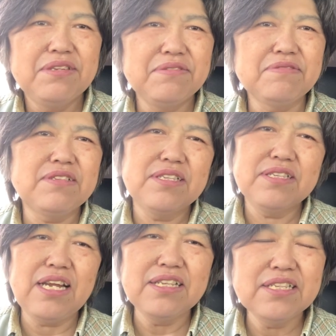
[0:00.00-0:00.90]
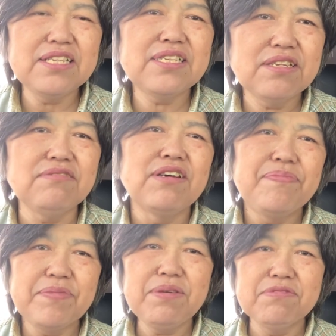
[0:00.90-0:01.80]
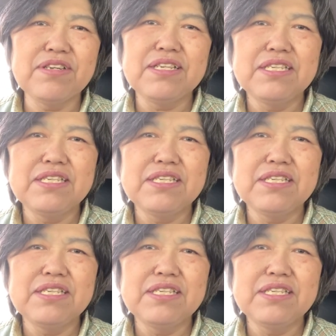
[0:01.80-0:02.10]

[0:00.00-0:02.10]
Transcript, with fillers: 言ってったんですけど、でもね、